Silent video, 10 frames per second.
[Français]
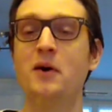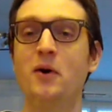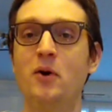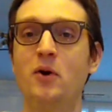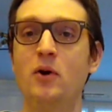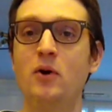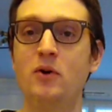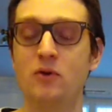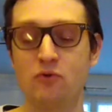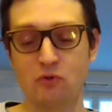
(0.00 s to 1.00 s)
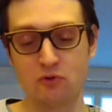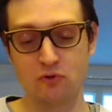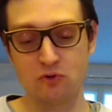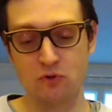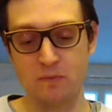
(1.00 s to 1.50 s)
de
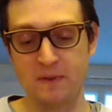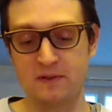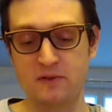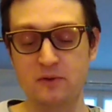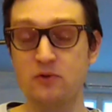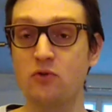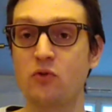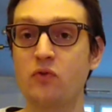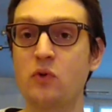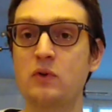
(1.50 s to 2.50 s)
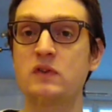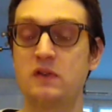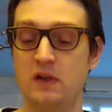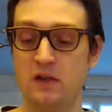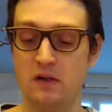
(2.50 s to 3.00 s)
ce jeu parce que je trouve que
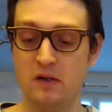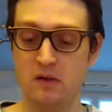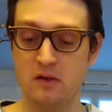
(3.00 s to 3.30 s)
c'est